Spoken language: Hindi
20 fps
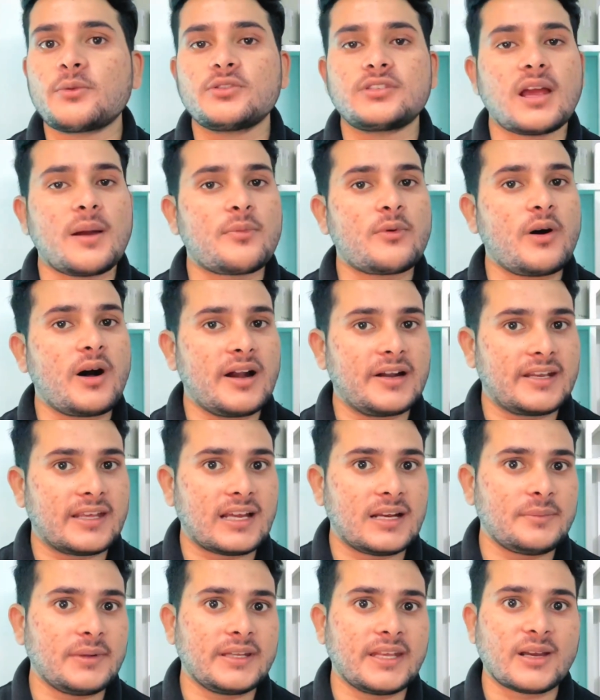कुछ आपको
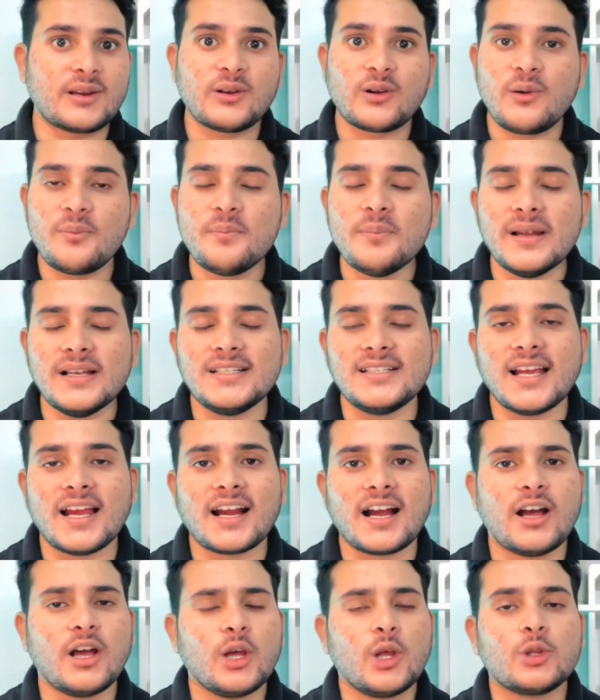आर्टिकल में देखने को मिल जाएगा